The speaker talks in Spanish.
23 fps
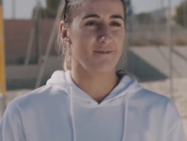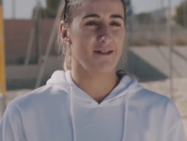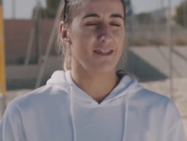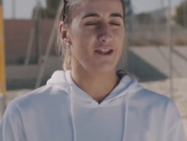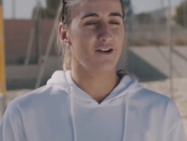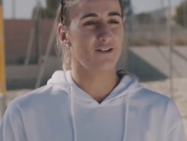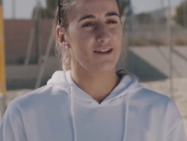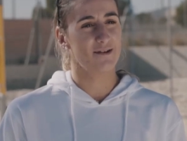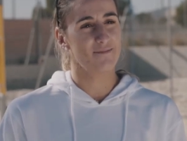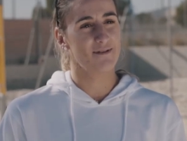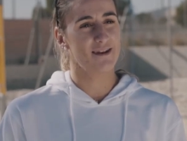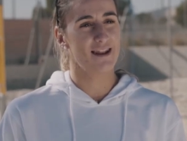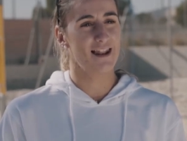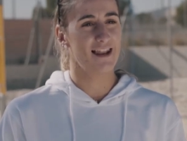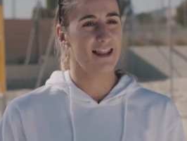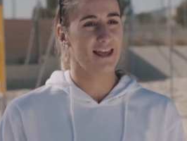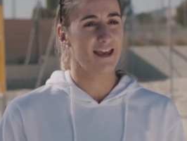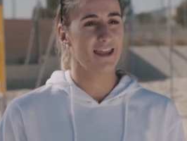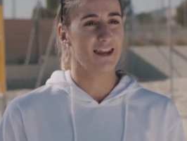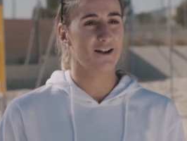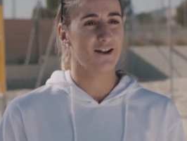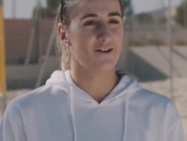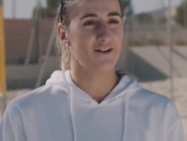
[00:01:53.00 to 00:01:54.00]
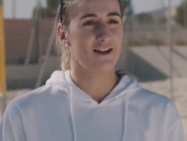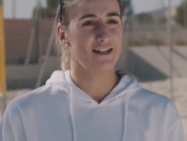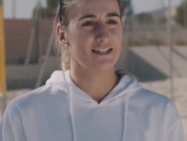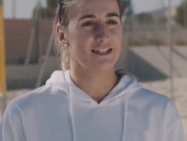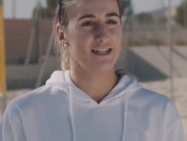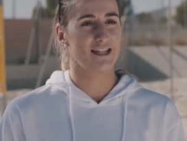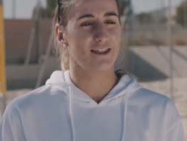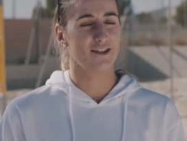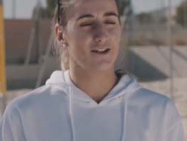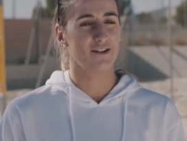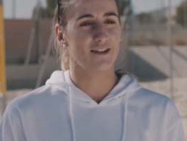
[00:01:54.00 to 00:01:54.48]
me dieron también a elegir con la
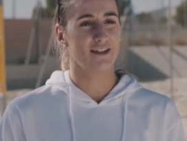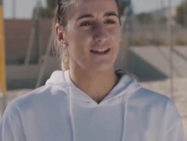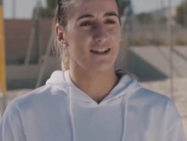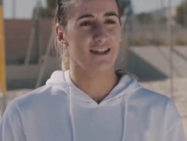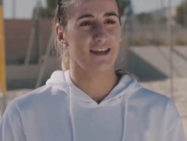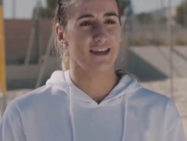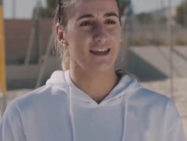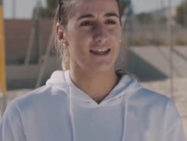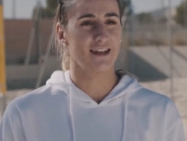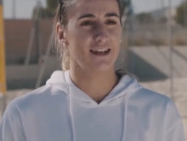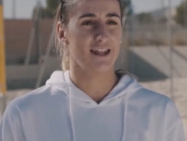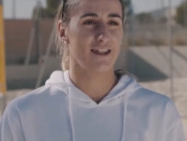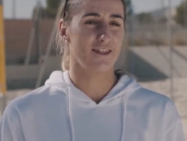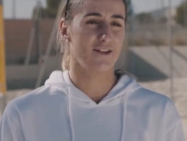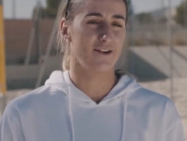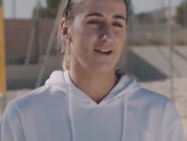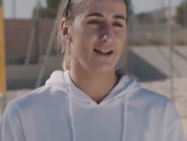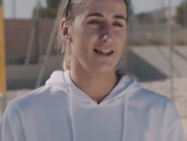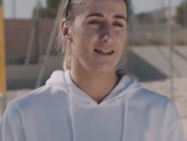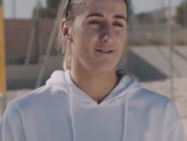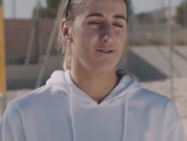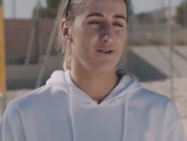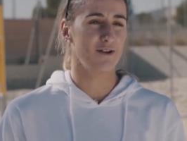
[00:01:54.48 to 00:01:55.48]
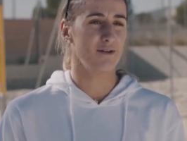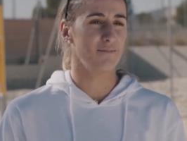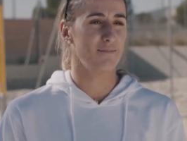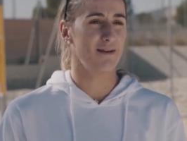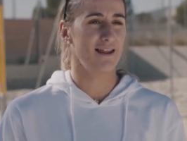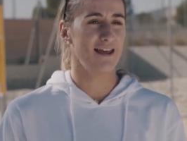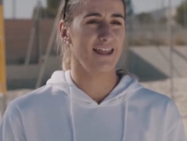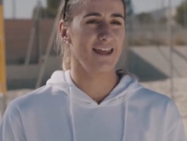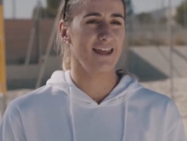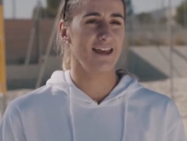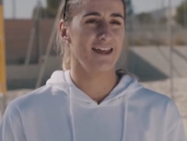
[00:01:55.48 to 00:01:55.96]
Selección Nacional de Voleibol y
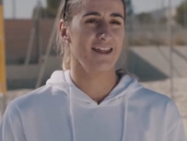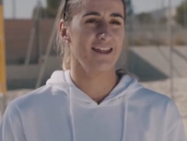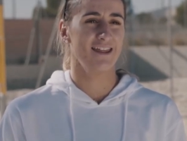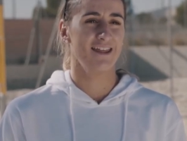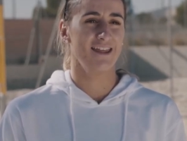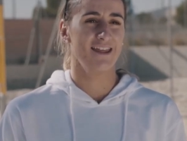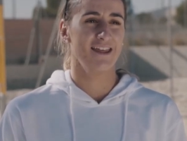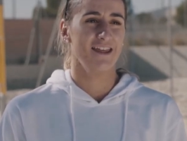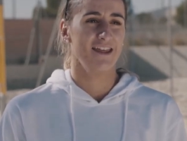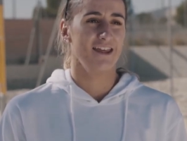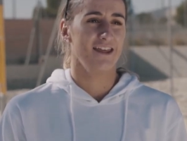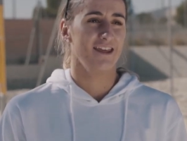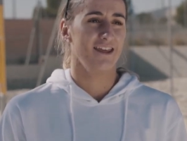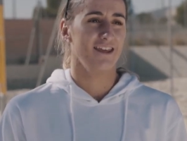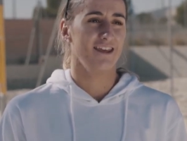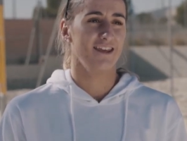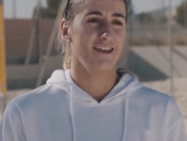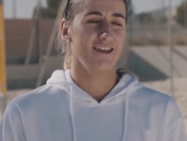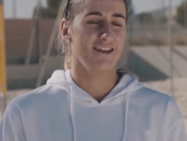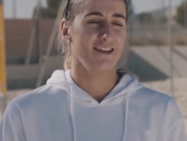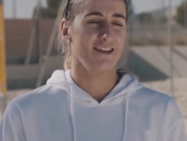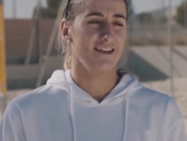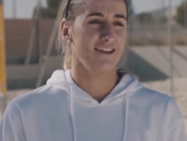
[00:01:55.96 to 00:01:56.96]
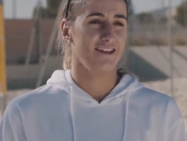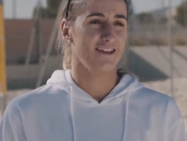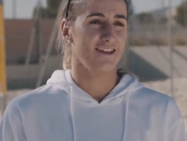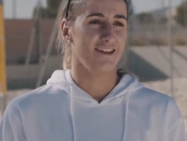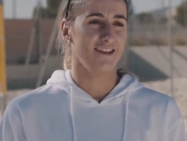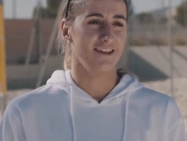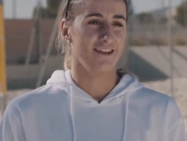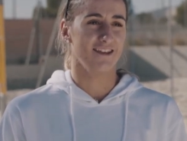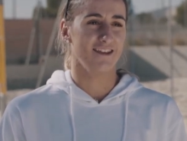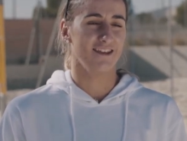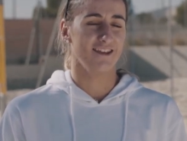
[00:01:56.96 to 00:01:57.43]
Playa.
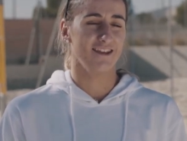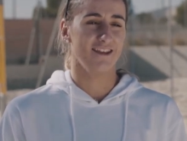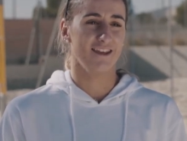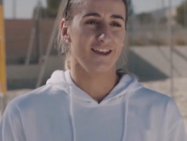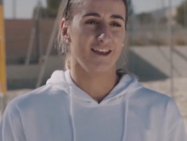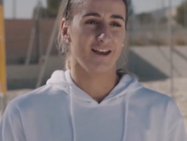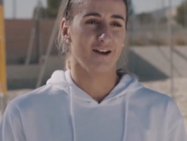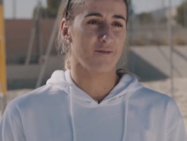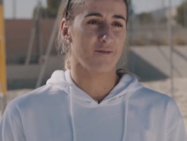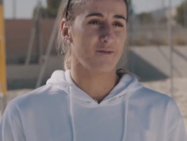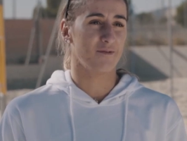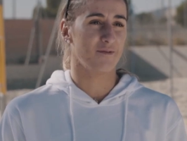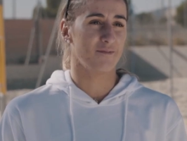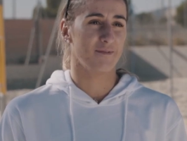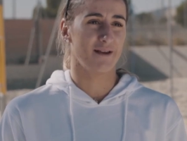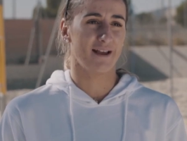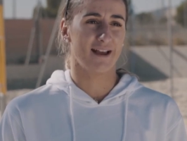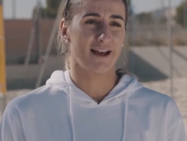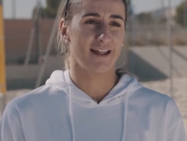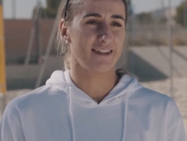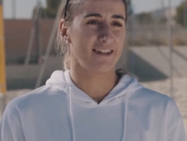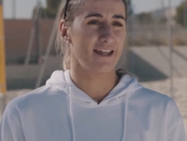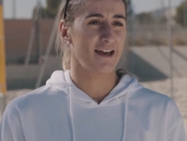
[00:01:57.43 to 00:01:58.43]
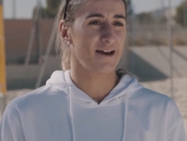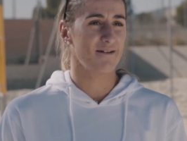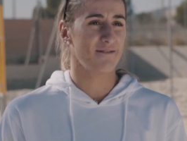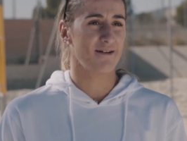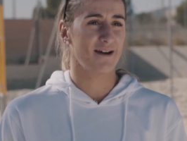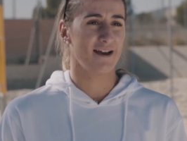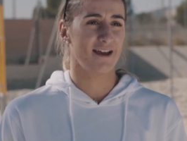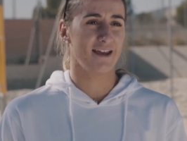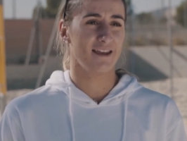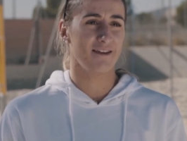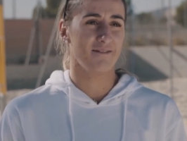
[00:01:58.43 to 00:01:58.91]
Y, y, como me
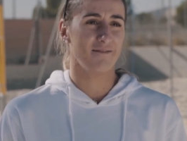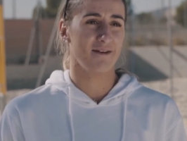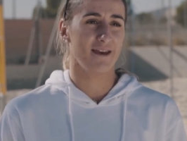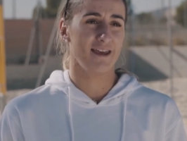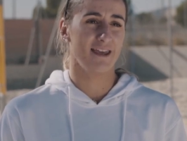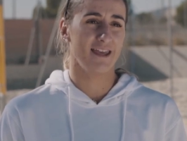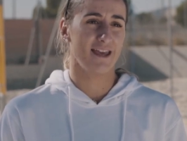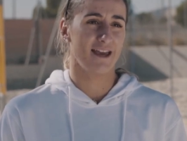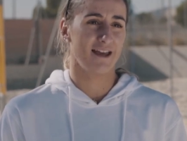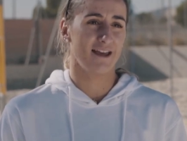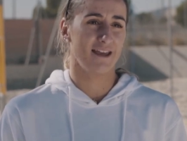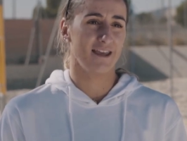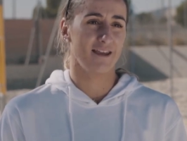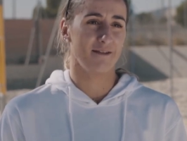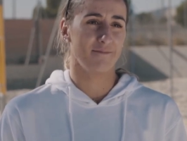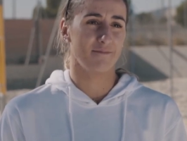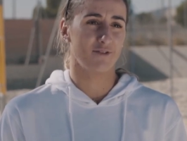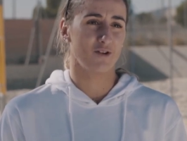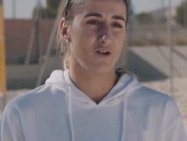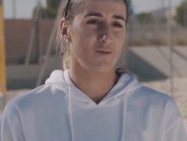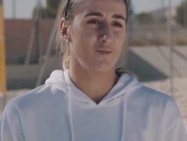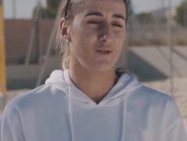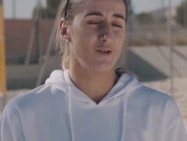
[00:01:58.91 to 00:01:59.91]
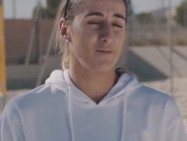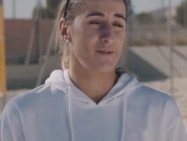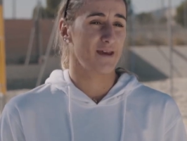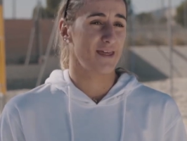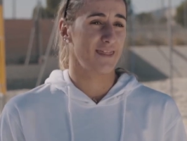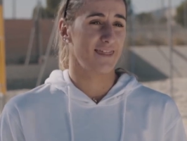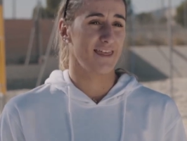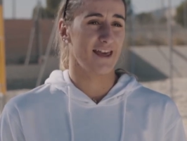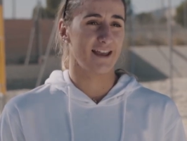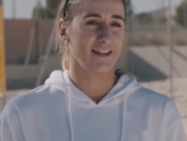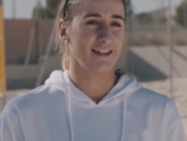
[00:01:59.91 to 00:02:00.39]
encantaba y veía y todo el mundo me
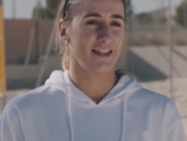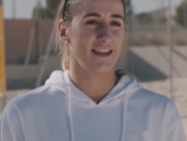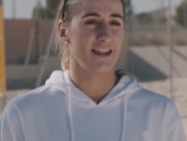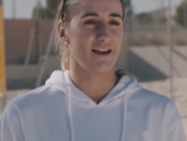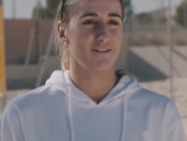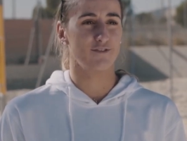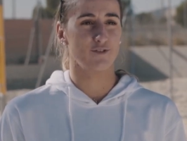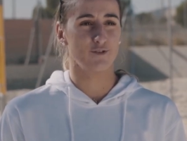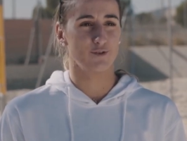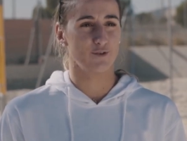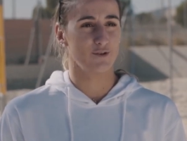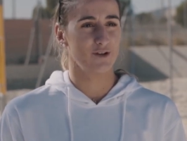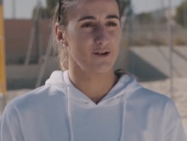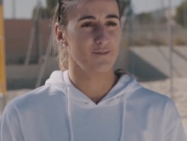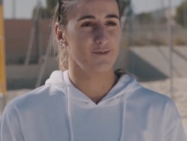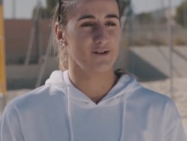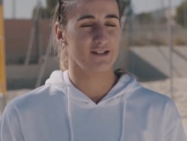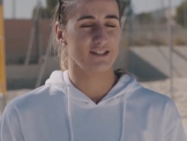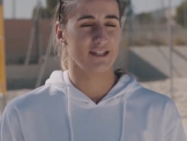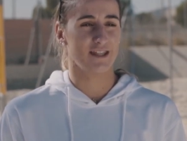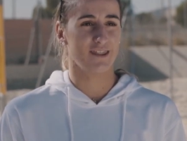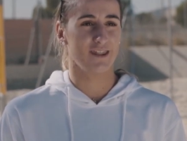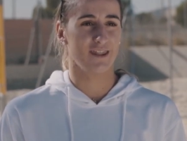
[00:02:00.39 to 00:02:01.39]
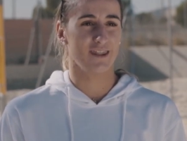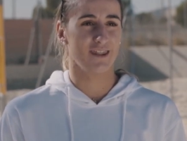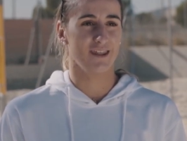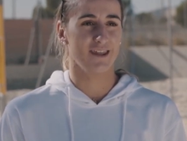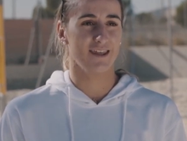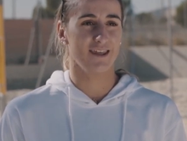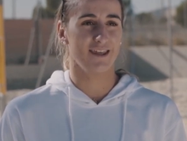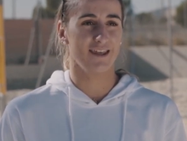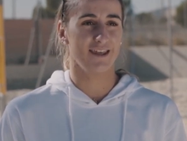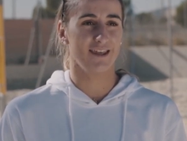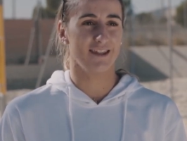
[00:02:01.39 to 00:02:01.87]
decía que tenía futuro, pues
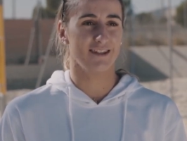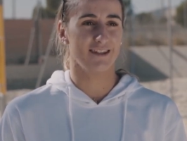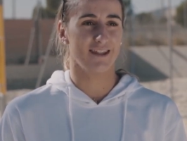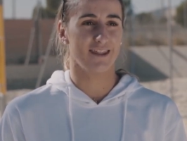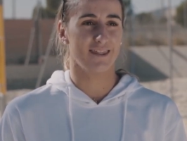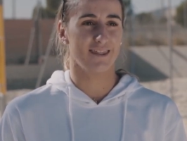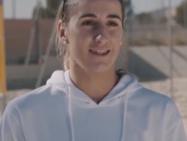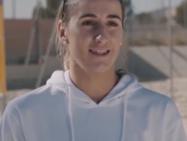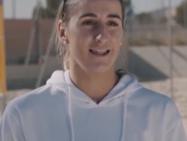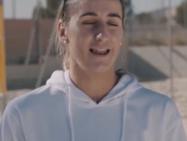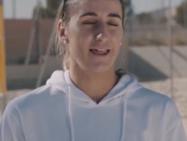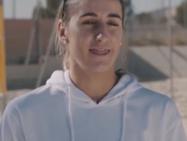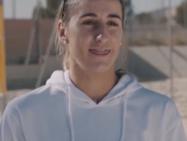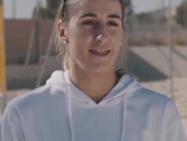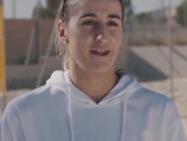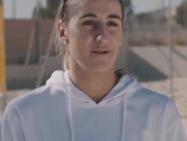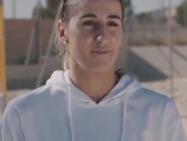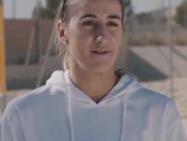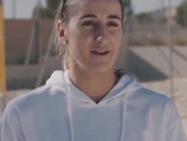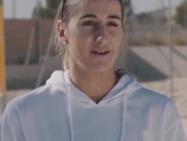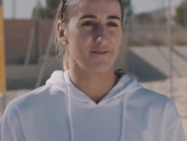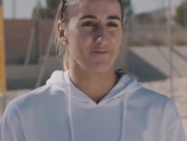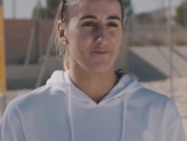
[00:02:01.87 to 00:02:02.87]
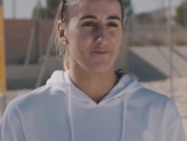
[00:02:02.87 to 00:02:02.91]
decidí, decidí lanzarme.